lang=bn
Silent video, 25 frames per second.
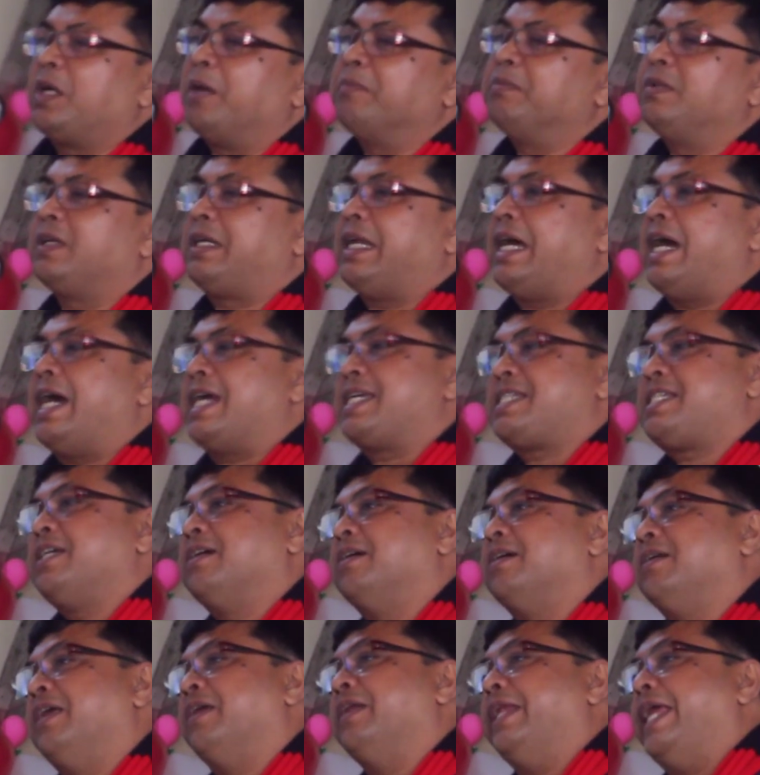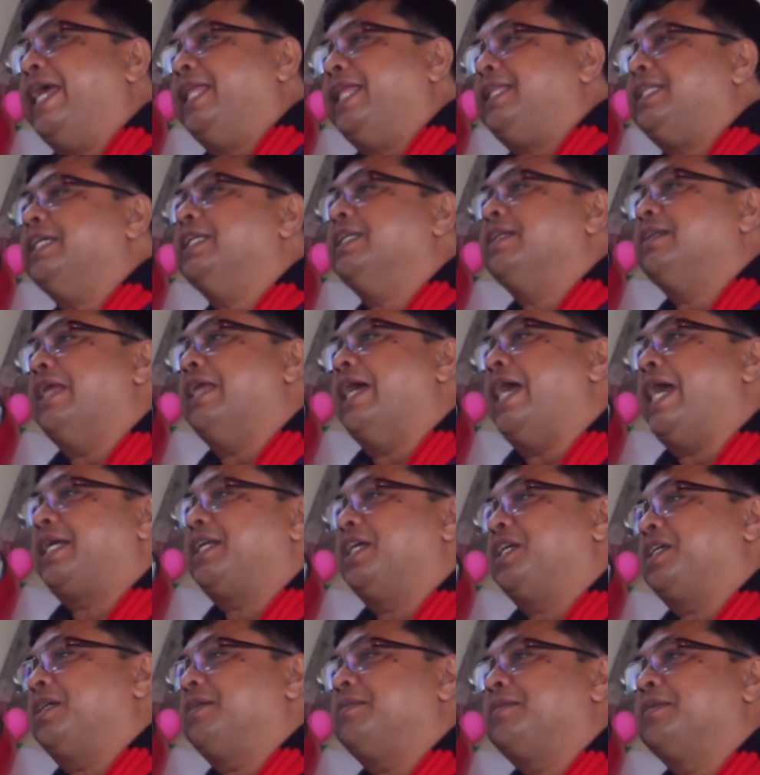শব্দটা আসছে হলো
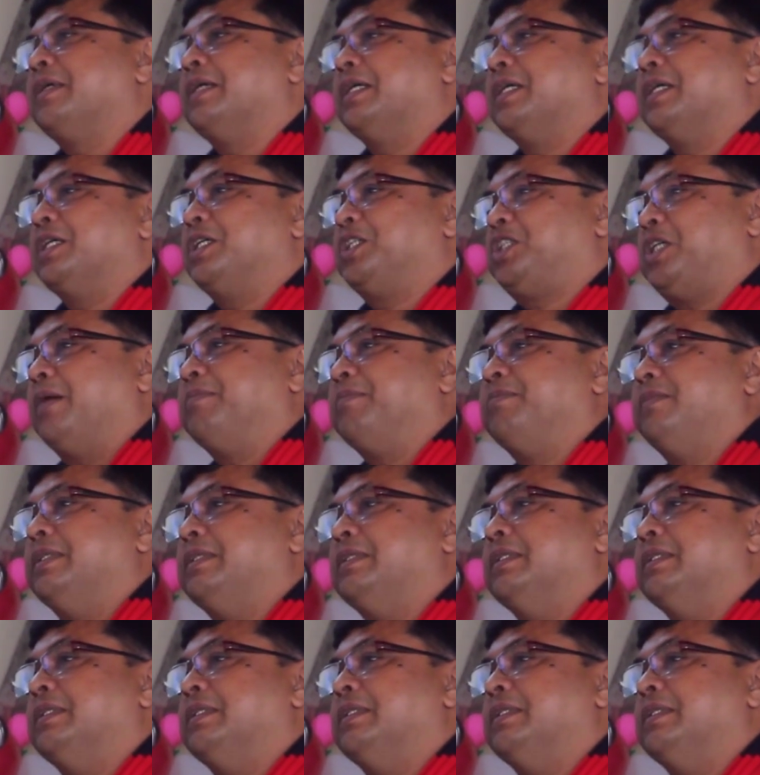একটা সব